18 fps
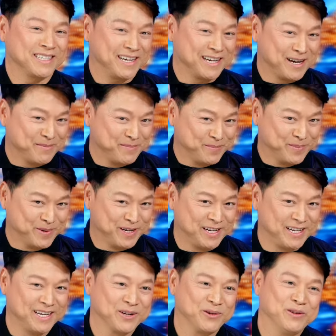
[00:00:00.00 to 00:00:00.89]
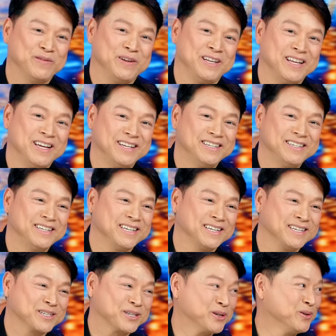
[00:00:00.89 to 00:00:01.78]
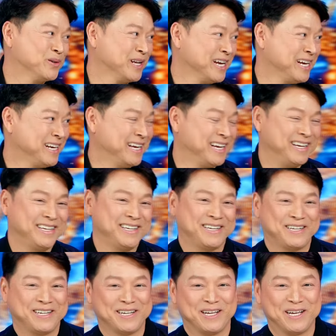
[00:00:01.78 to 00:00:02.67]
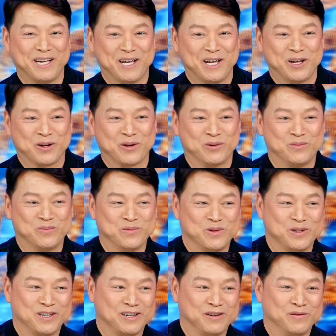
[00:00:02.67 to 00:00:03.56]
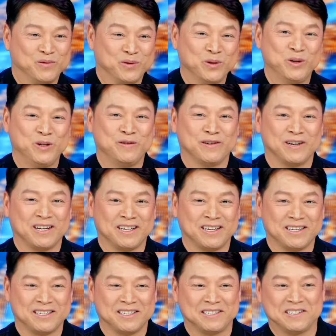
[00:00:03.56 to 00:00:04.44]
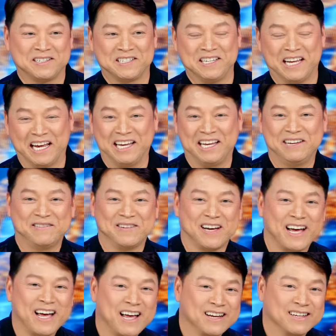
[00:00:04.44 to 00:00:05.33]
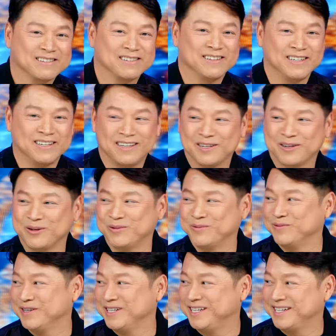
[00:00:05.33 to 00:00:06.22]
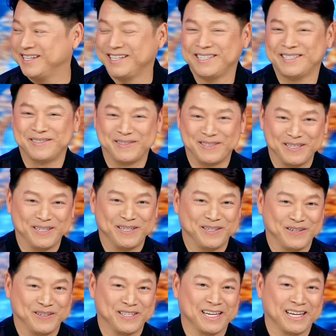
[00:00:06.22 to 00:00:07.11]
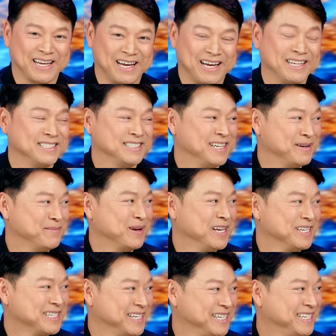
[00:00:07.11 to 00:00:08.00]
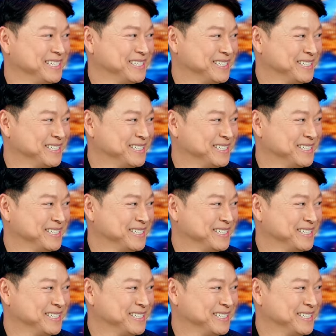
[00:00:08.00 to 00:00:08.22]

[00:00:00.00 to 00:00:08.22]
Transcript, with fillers: sẽ gặp uh, quý vị đến uh, show này để uh, cùng uh, vui và uh, nhảy và hát uh, cùng với uh, tất cả anh chị em nghệ sĩ